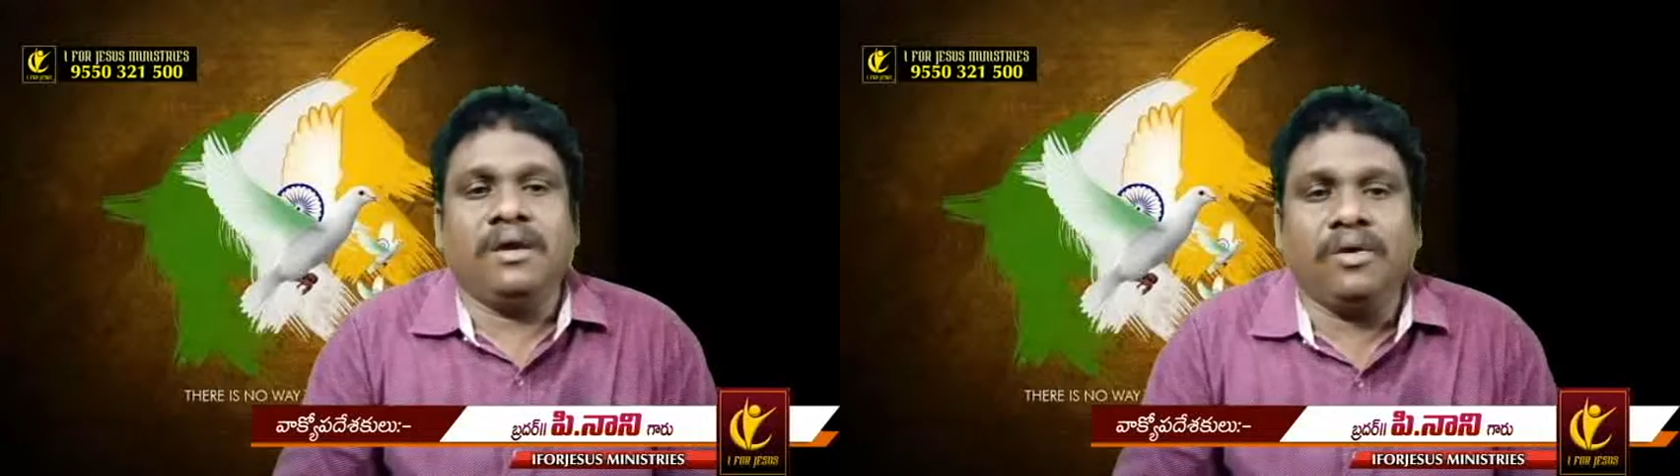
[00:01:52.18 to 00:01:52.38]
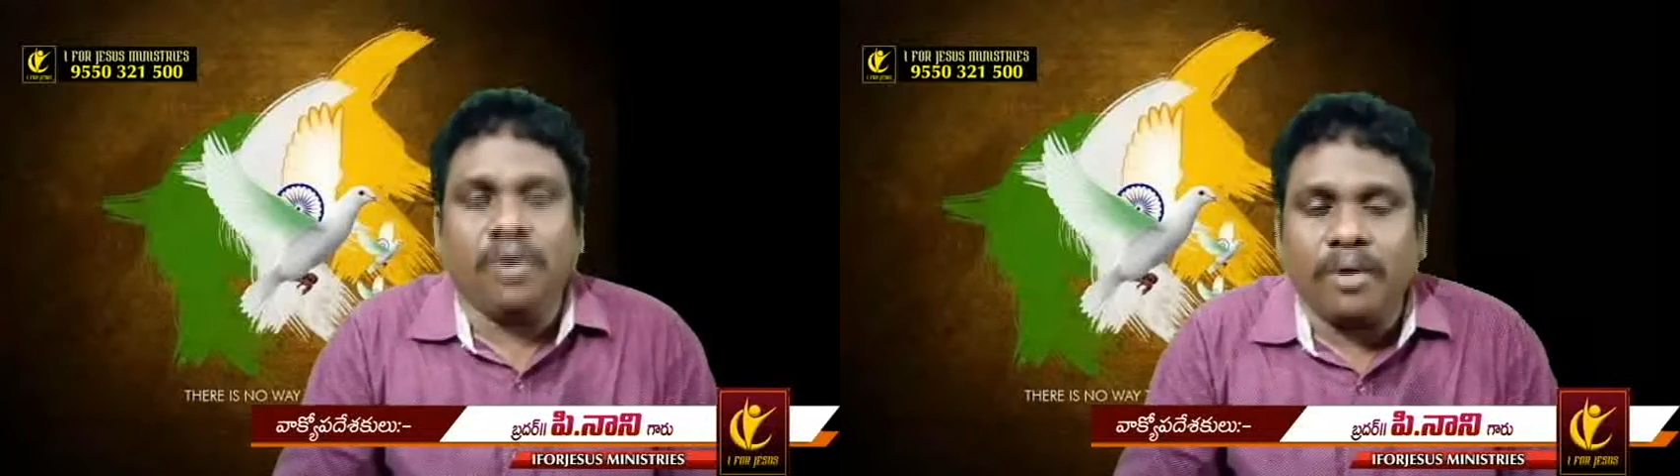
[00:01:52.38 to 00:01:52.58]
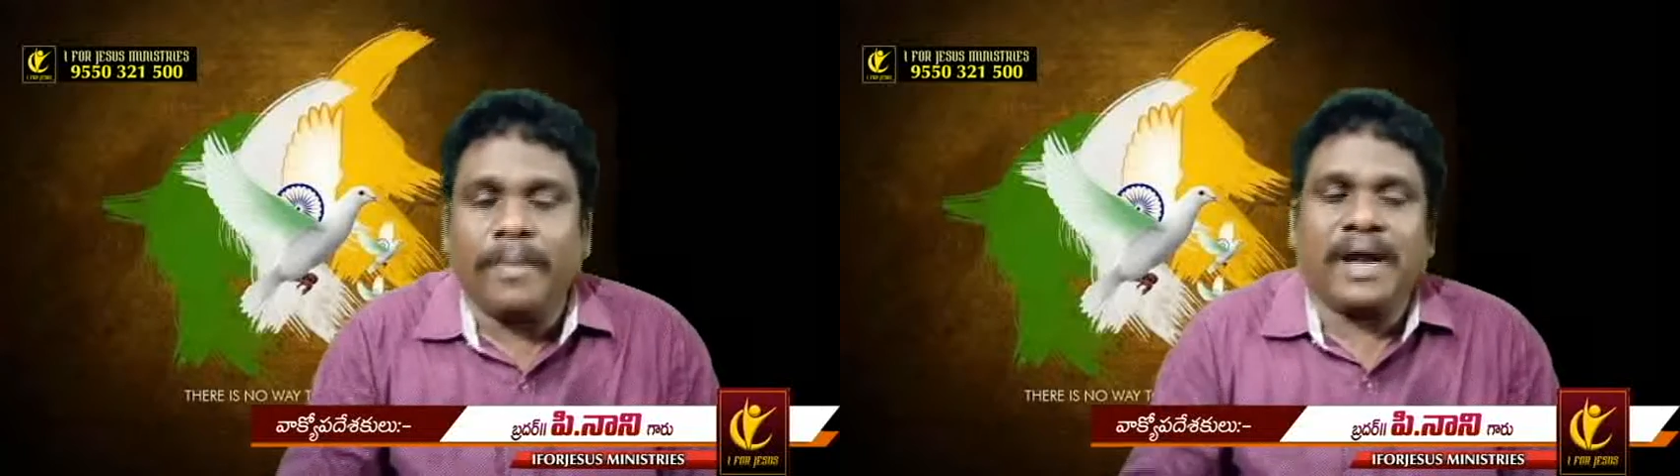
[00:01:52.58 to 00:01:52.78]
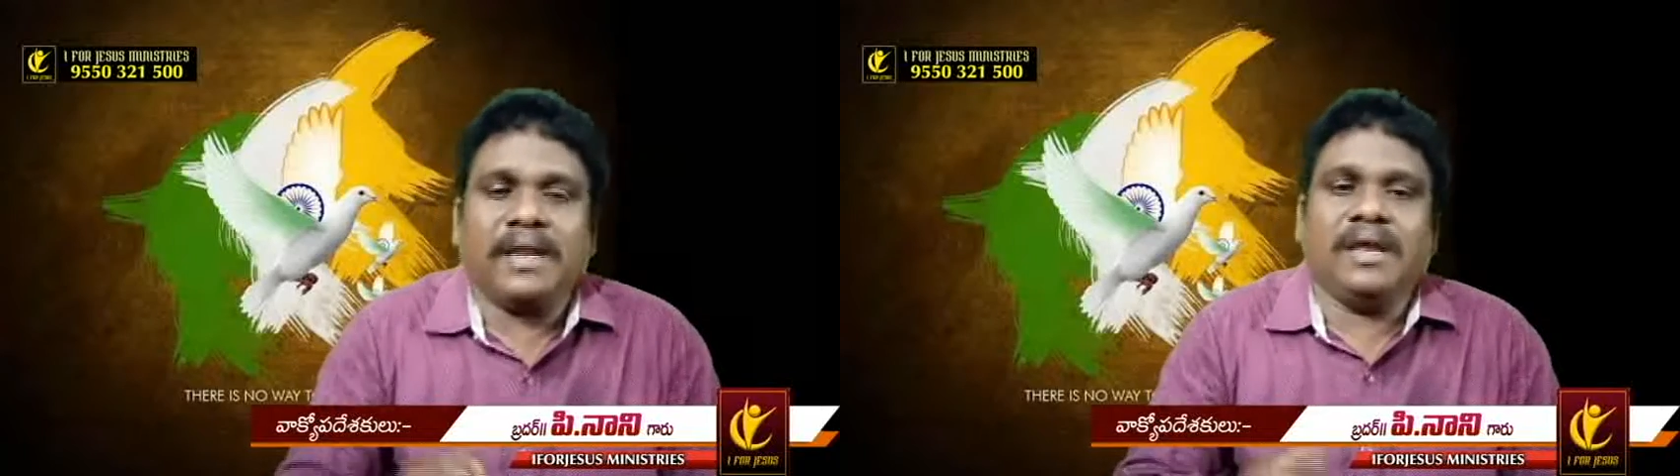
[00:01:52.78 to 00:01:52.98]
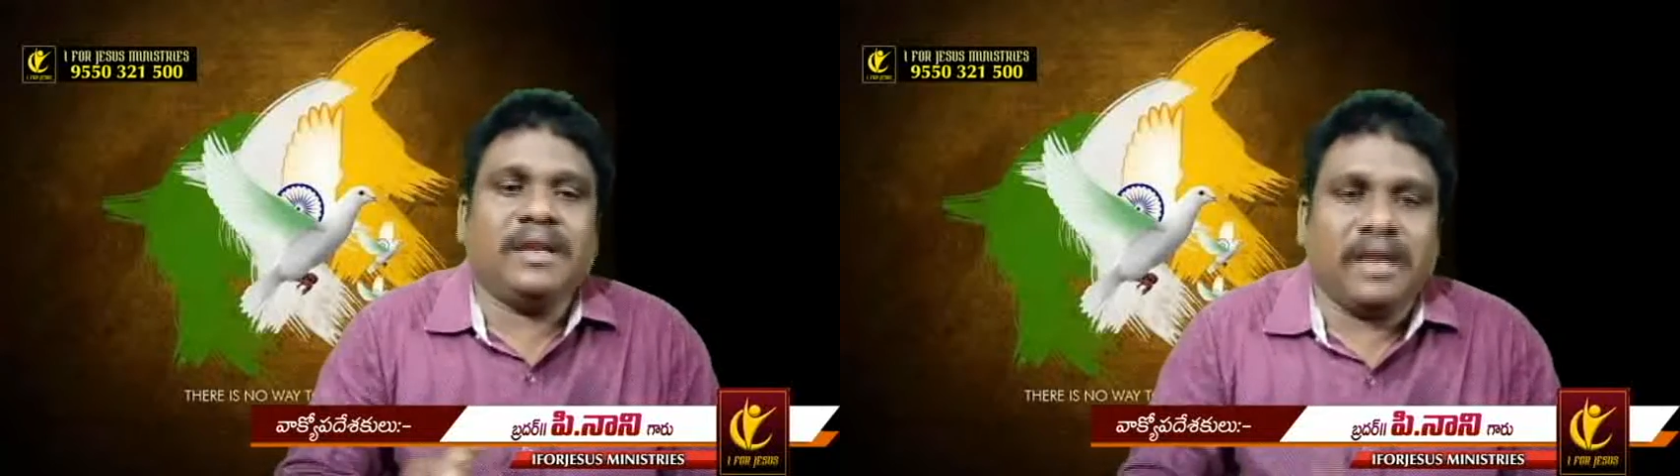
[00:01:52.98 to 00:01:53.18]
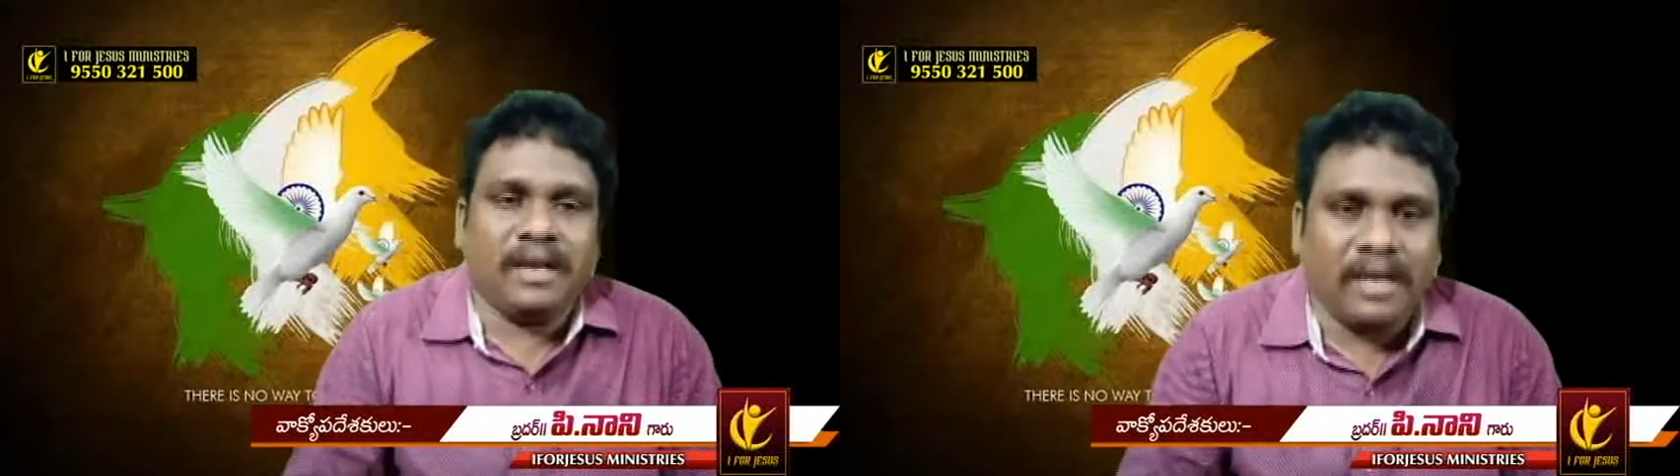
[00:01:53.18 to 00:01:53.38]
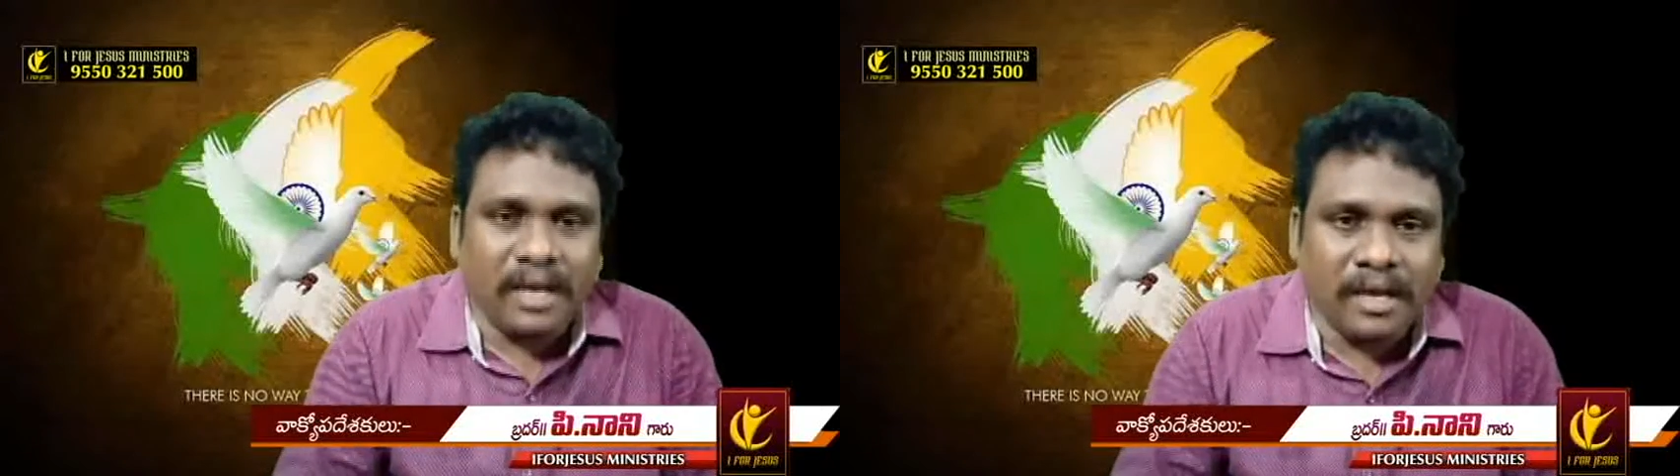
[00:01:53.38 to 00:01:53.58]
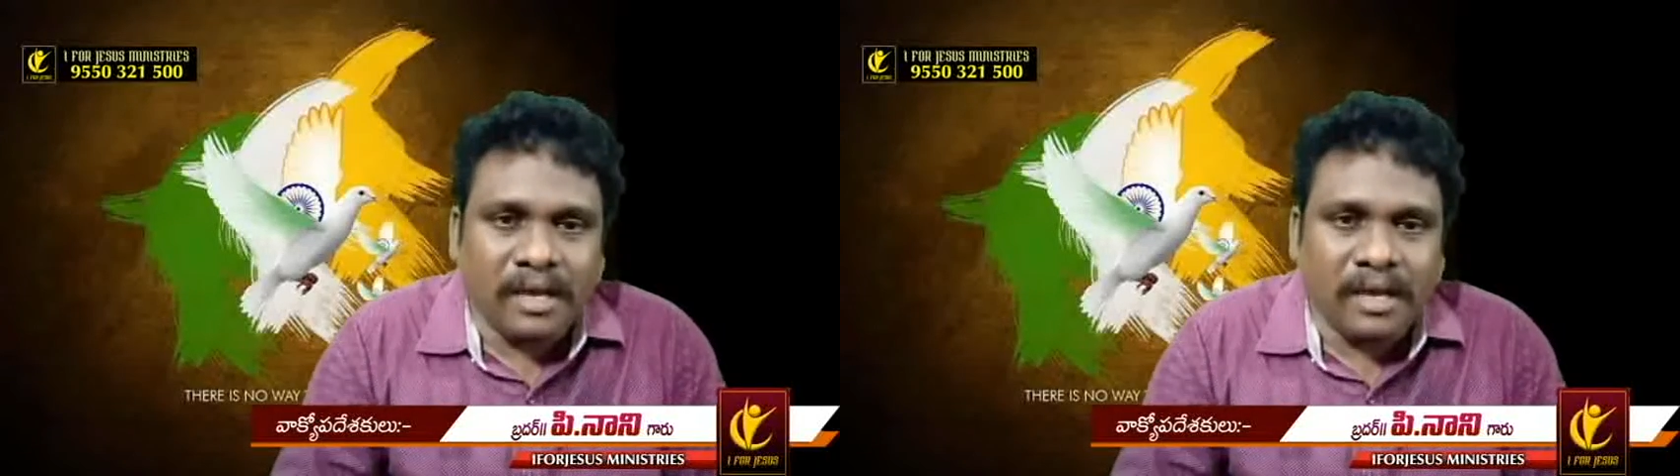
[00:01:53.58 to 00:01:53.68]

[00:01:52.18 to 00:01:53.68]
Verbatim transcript: ఇంకొక మాట ఏంటంటే